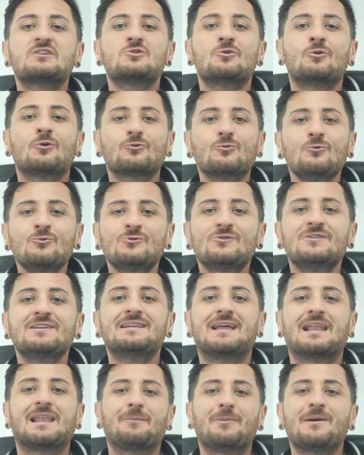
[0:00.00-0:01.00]
sono tutti
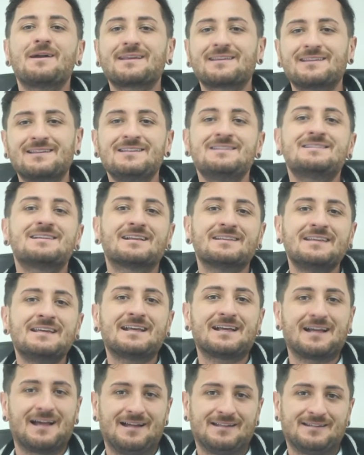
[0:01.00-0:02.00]
dalla parte di
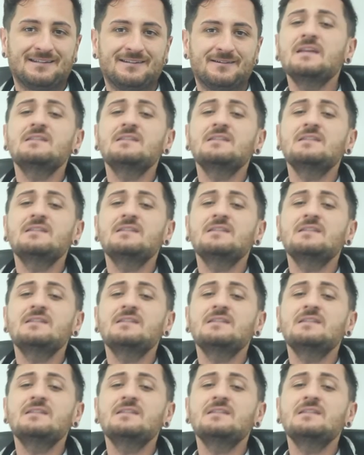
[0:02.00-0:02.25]
Sadiq Khan.